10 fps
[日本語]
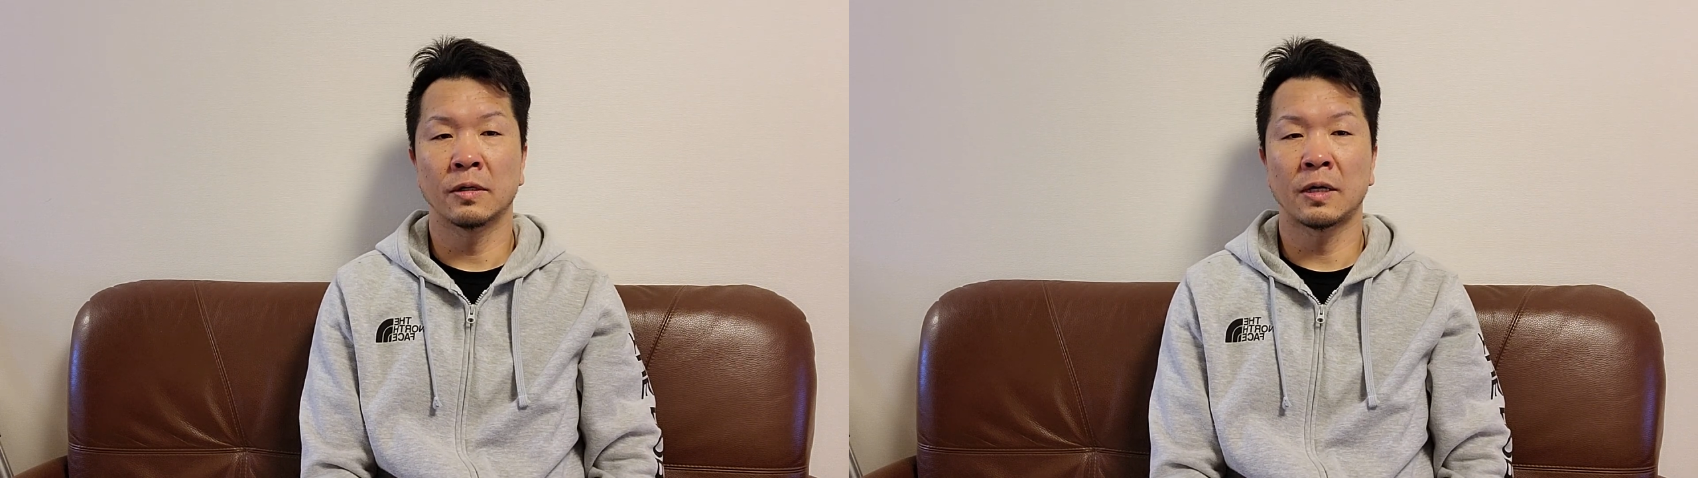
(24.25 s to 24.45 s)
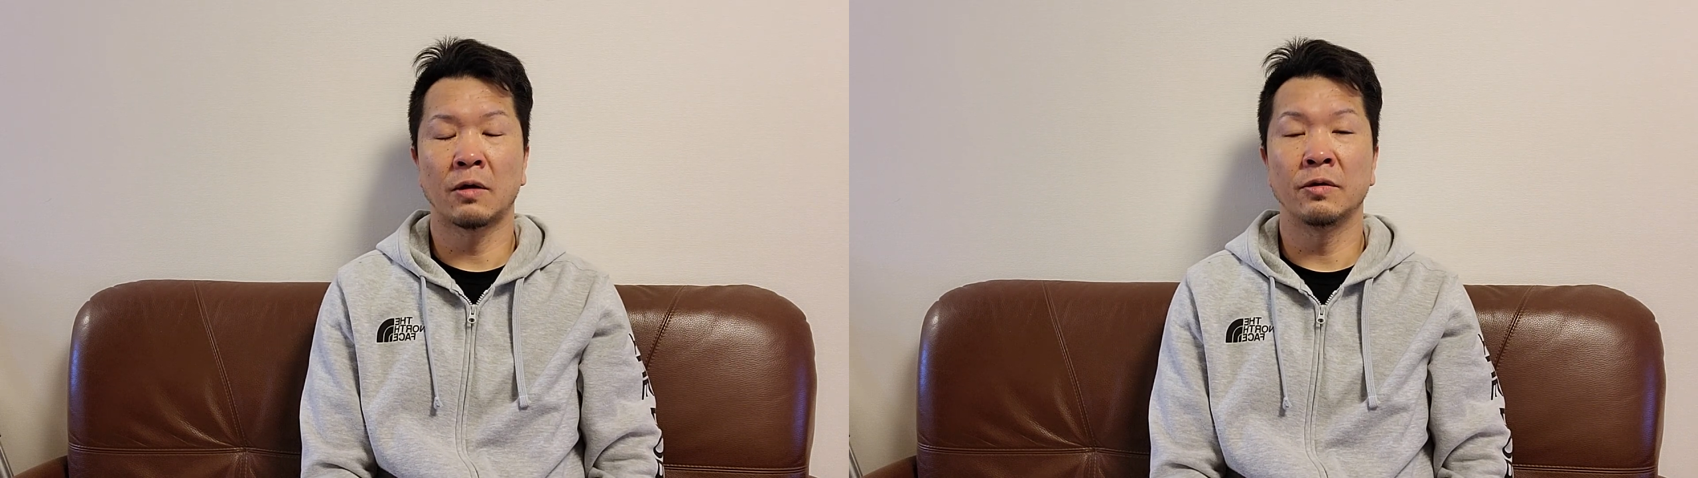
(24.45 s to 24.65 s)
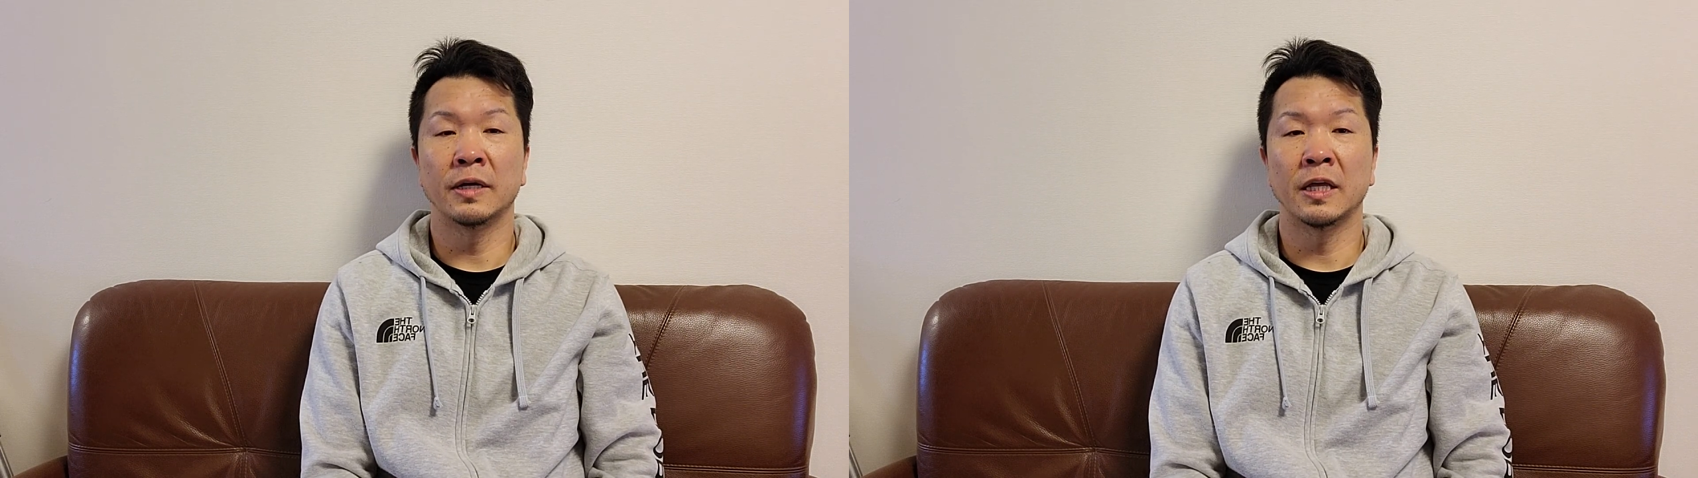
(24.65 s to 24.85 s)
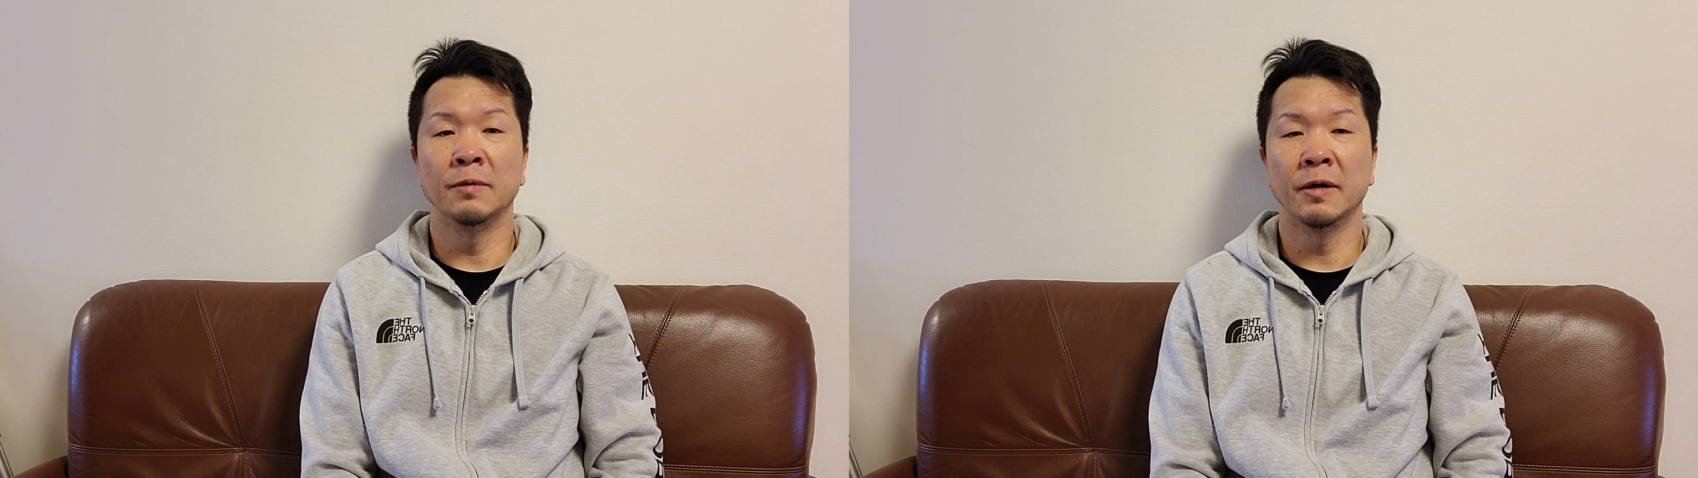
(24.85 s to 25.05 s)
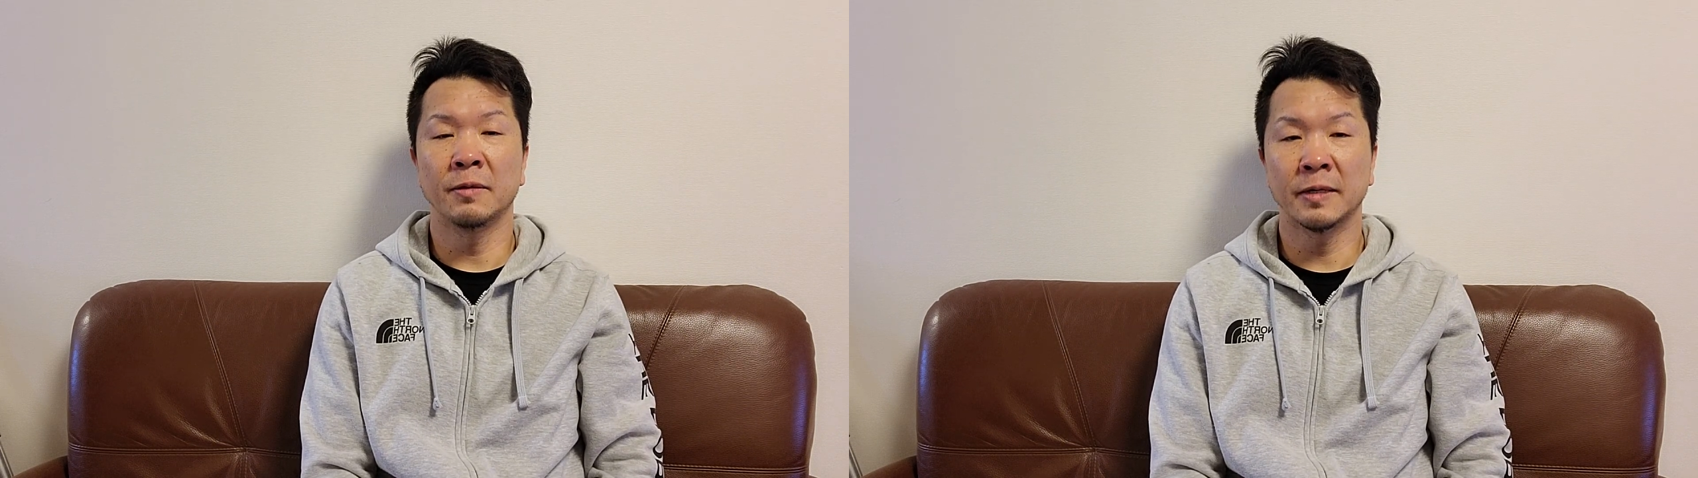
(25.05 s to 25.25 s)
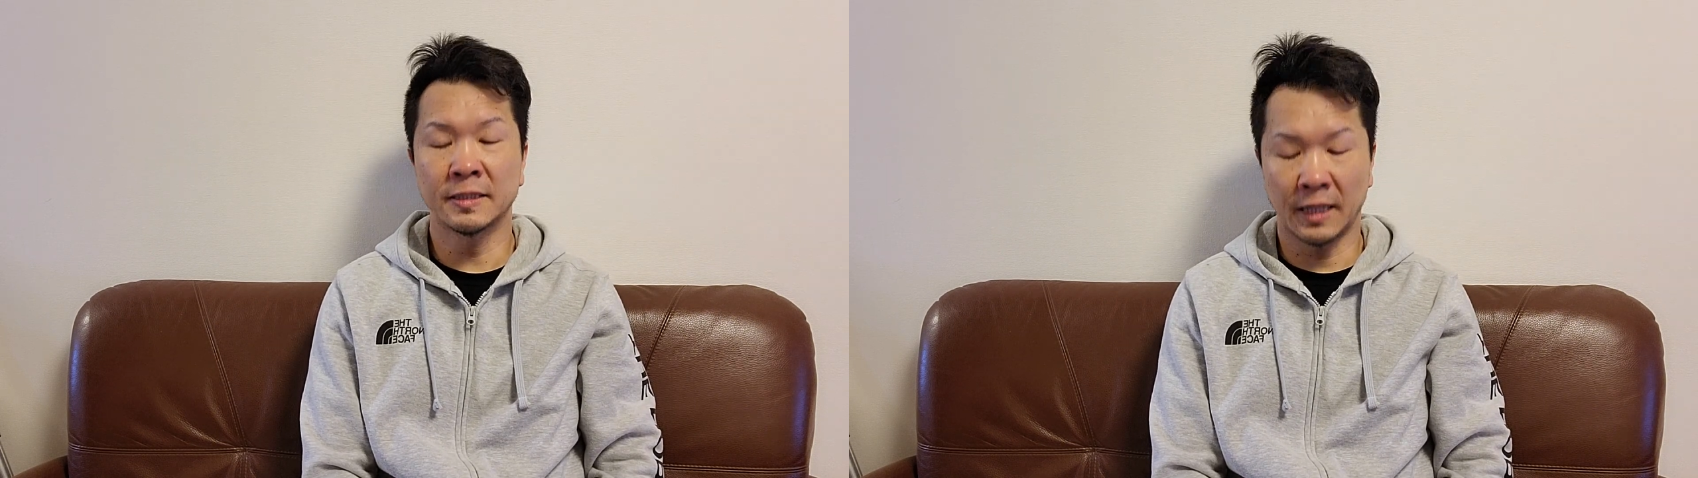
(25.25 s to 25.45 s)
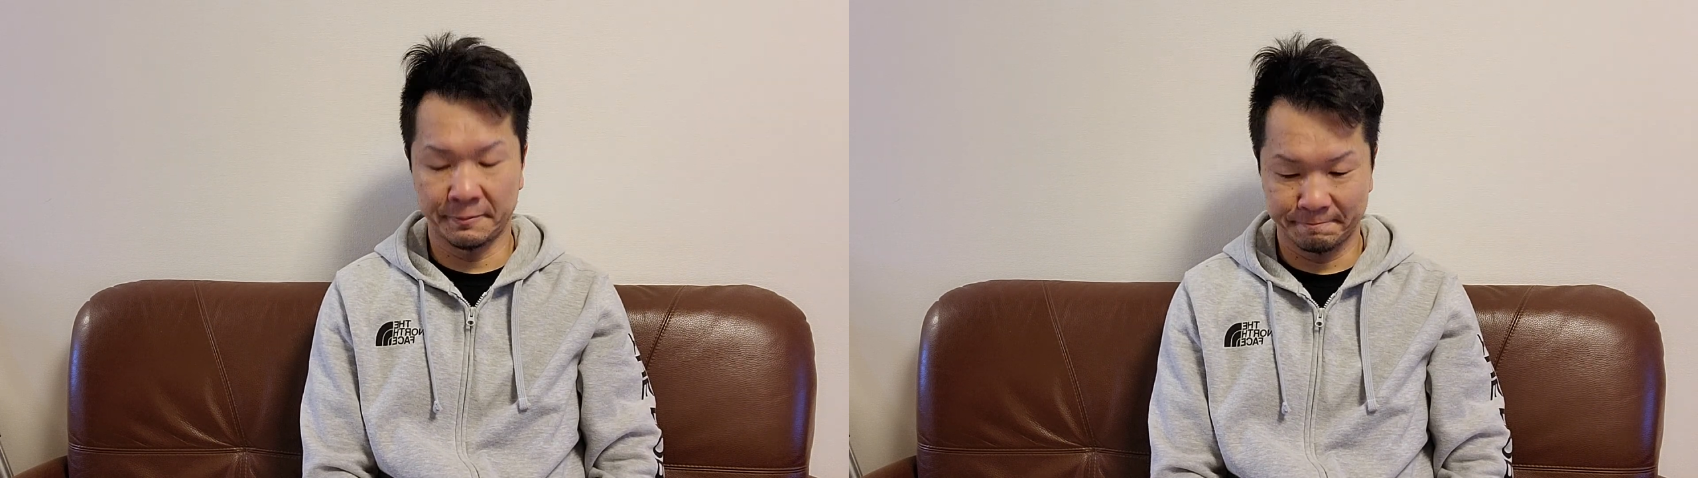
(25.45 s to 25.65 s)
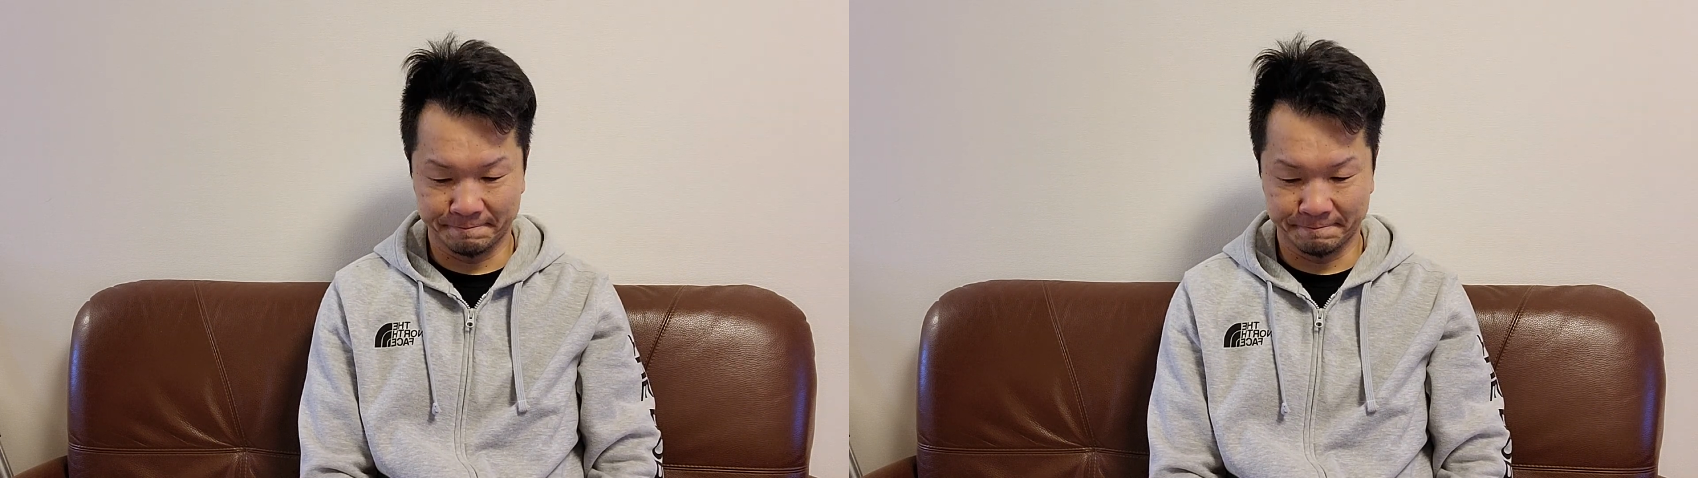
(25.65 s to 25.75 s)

隔離が決まりました。